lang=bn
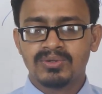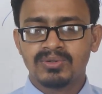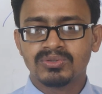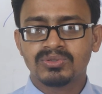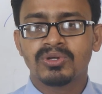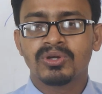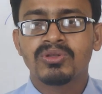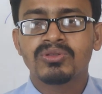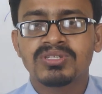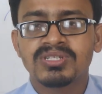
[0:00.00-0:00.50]

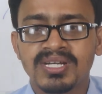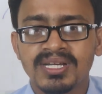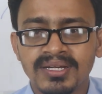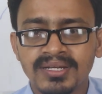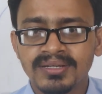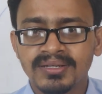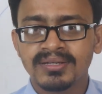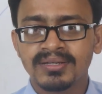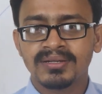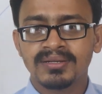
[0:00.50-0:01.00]
উত্তর হচ্ছে
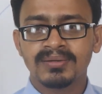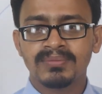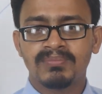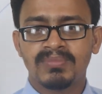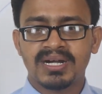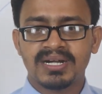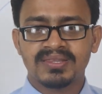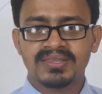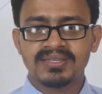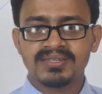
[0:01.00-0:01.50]

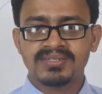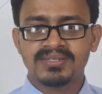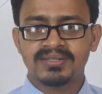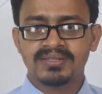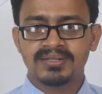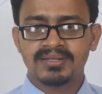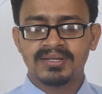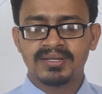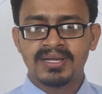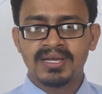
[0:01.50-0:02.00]
বাড়তেছে
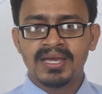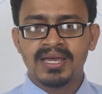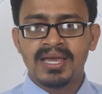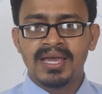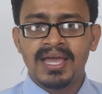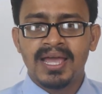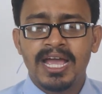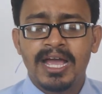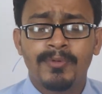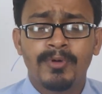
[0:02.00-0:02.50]

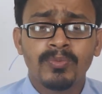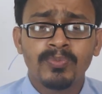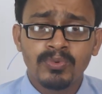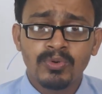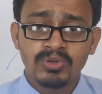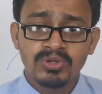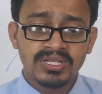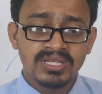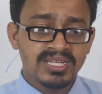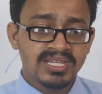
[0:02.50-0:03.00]
এবং
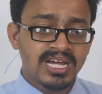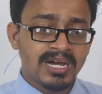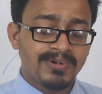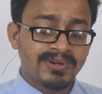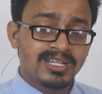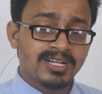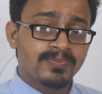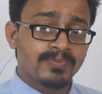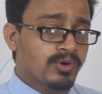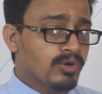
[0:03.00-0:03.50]
প্রতিদিন
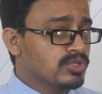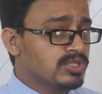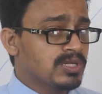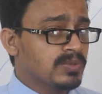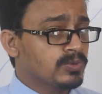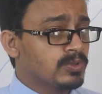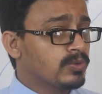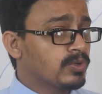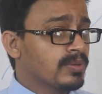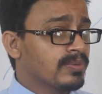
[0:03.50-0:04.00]
আমাদের
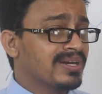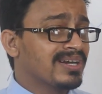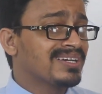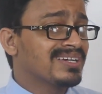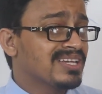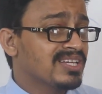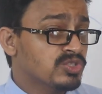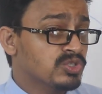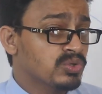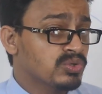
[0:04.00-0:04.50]
পর্যাপ্ত পরিমাণে
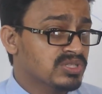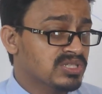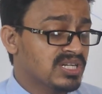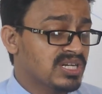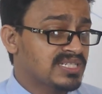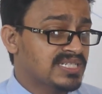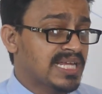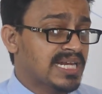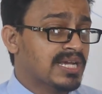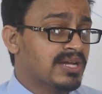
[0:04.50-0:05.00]
টেস্ট হচ্ছে
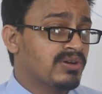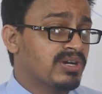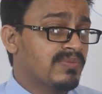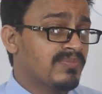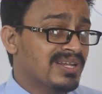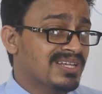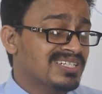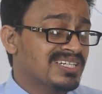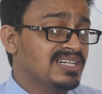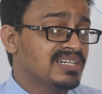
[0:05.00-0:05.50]
না যার কারণে
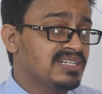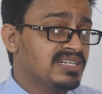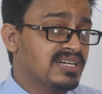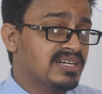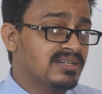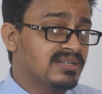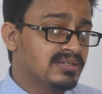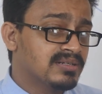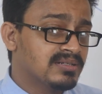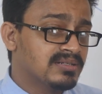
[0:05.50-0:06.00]
আমরা জানি না
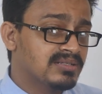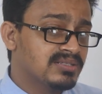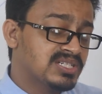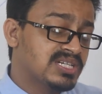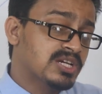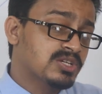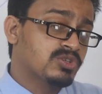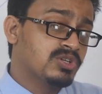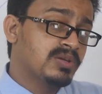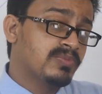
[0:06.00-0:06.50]

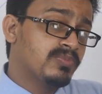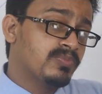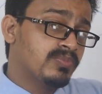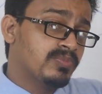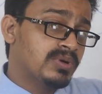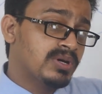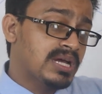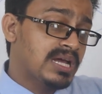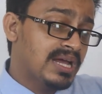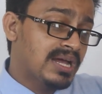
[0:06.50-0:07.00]
যে আসলে
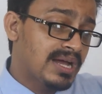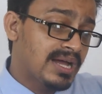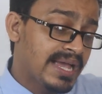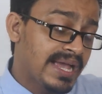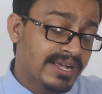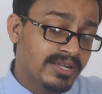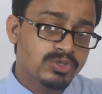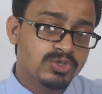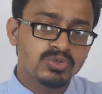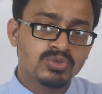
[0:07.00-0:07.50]

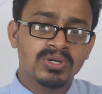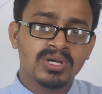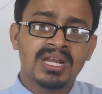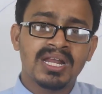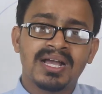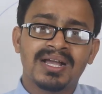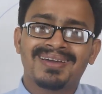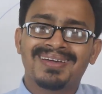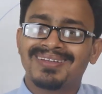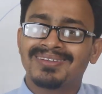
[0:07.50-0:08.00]
অ্যাকচুয়াল
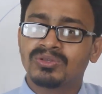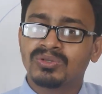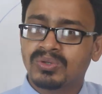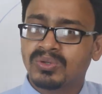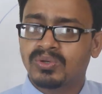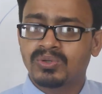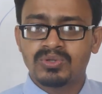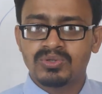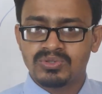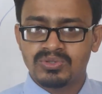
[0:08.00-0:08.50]
আক্রান্ত
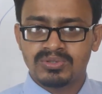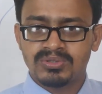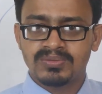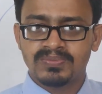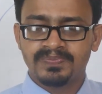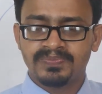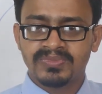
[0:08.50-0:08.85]
কতজন